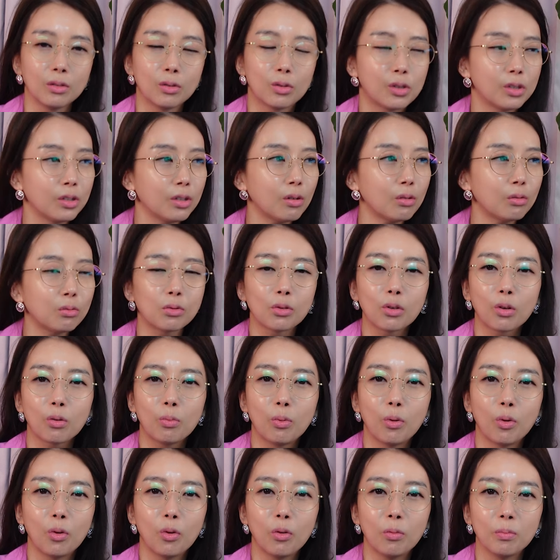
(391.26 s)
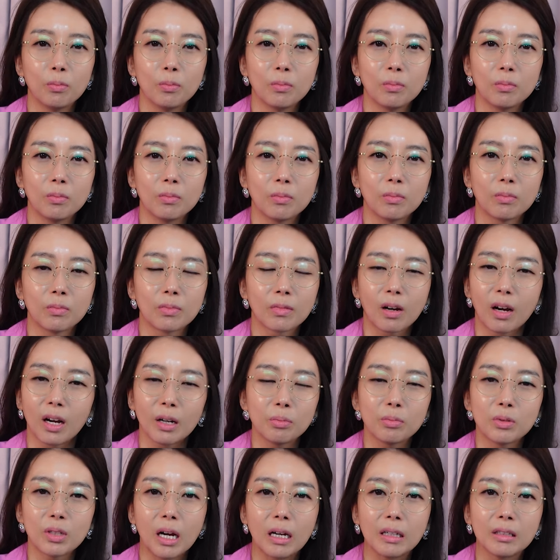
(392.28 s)
지역의료보험
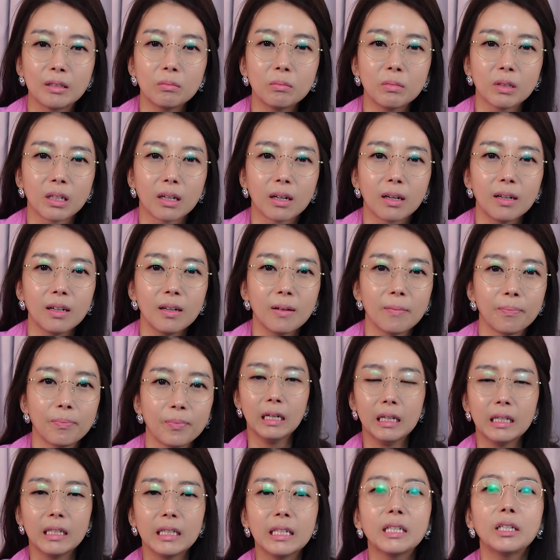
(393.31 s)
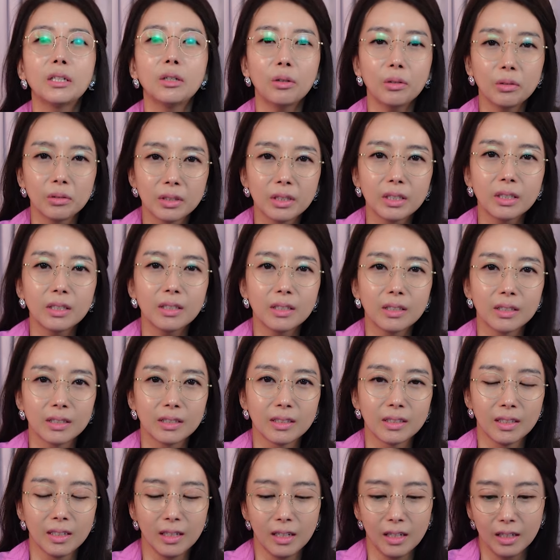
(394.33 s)
가입자 아닙니까?
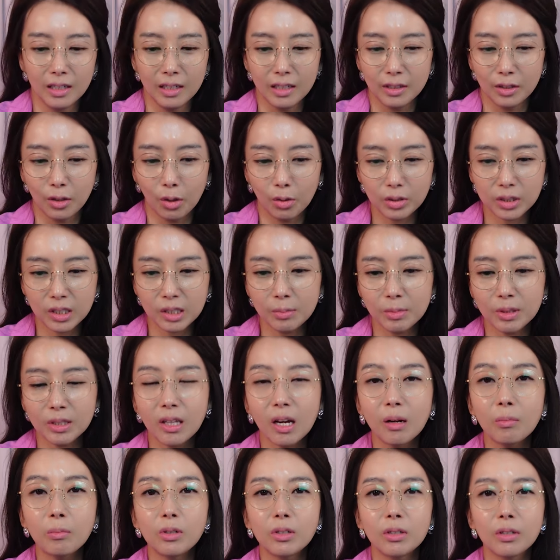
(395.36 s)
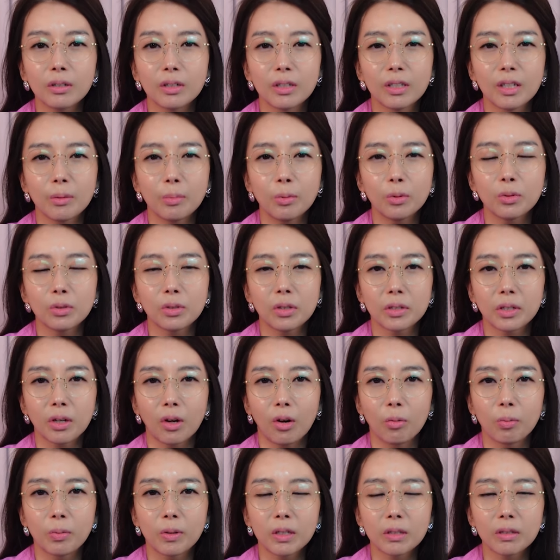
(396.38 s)
이러니 열심히 땀 흘려 일해본 적이
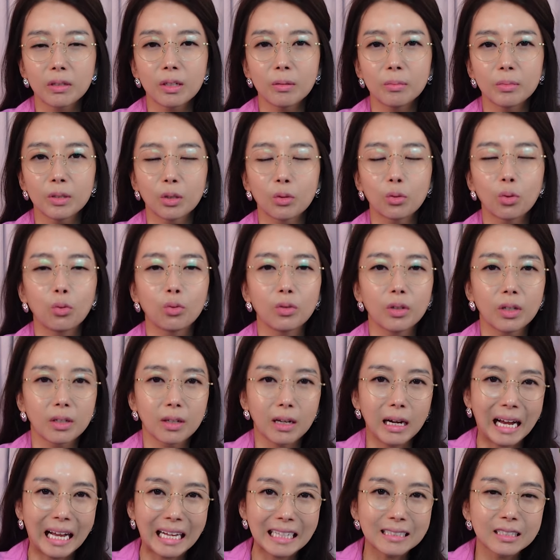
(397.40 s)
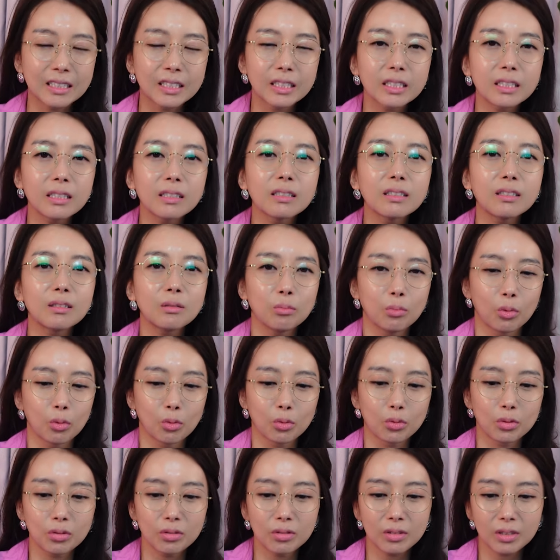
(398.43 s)
없기 때문에 돈의 가치를
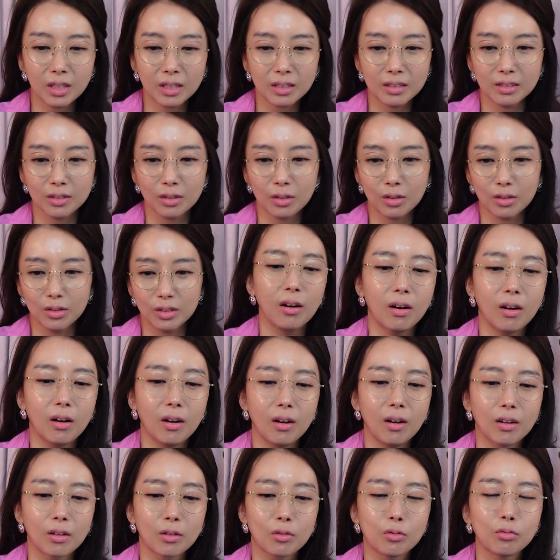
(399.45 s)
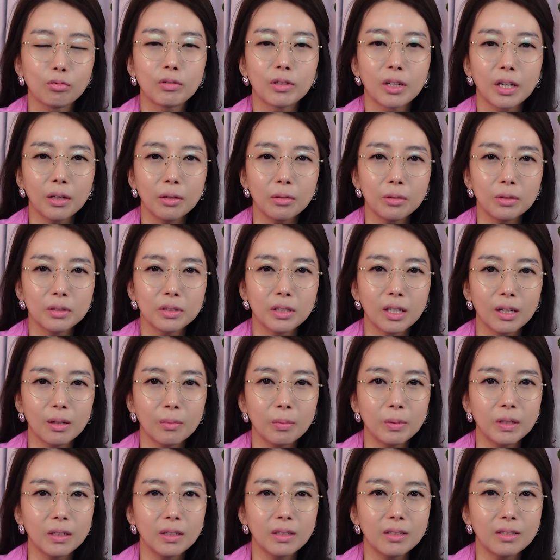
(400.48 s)
모른다는 건 국회의원
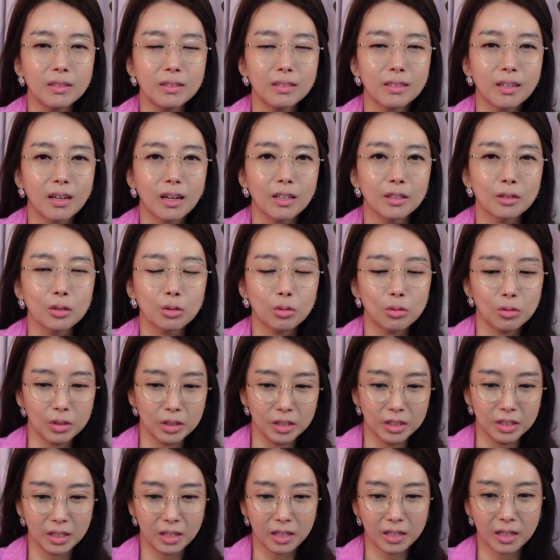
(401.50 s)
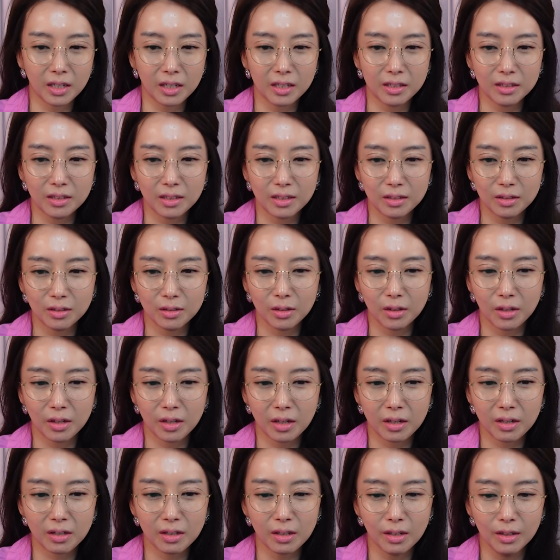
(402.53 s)
세비를 가지고 이야기한다는
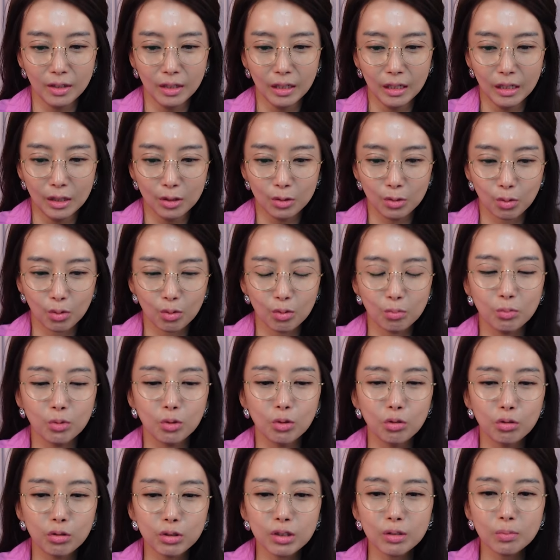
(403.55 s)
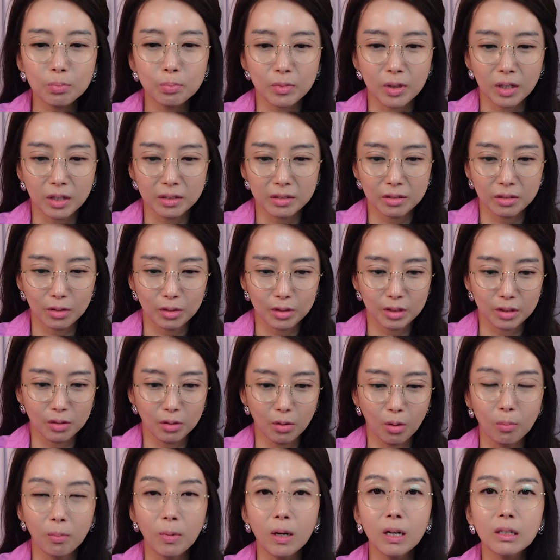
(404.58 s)
게 조금 우습다는 거지.
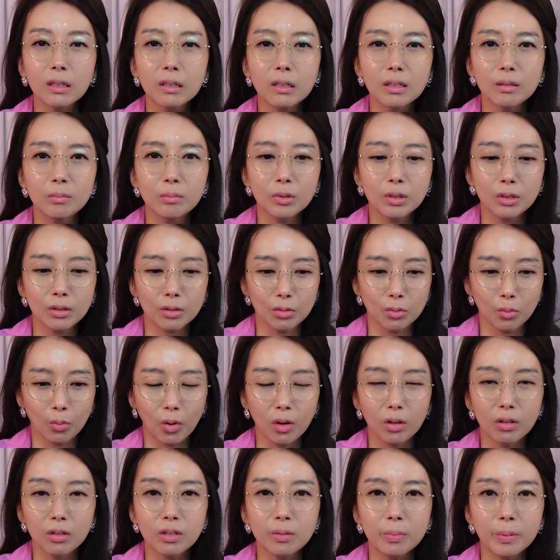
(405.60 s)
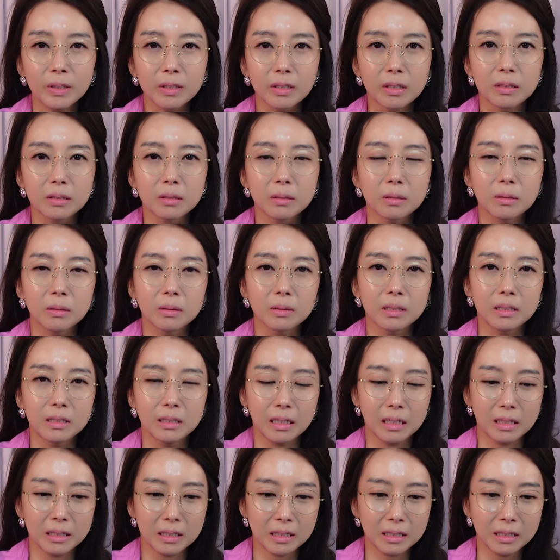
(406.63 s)
너만큼은 월급에 대해서
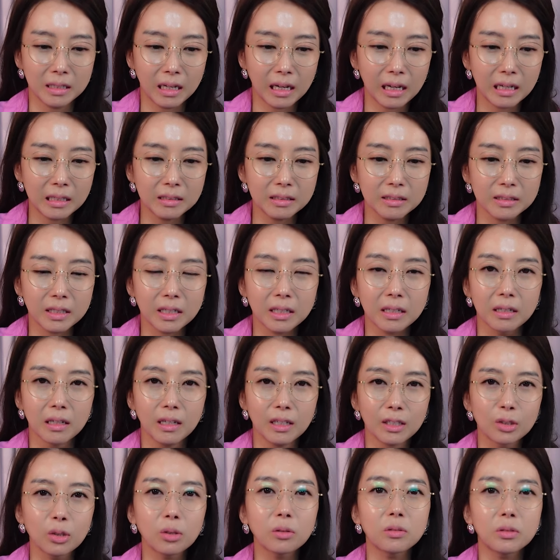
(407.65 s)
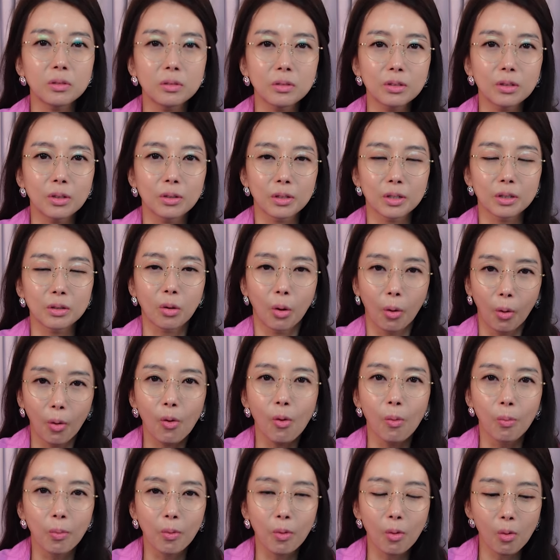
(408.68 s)
이야기하는 게 설득력이 더
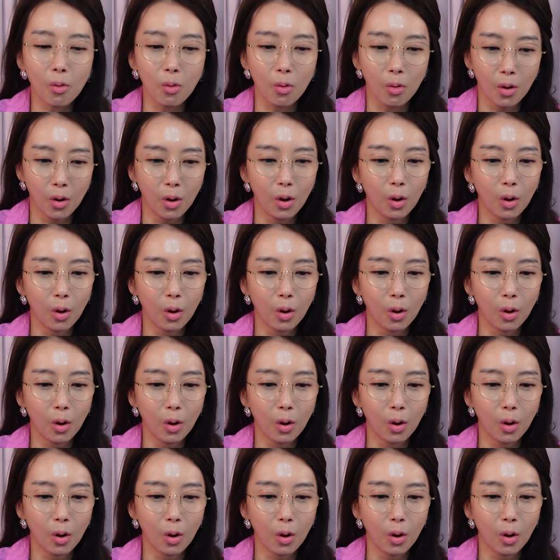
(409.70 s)
없고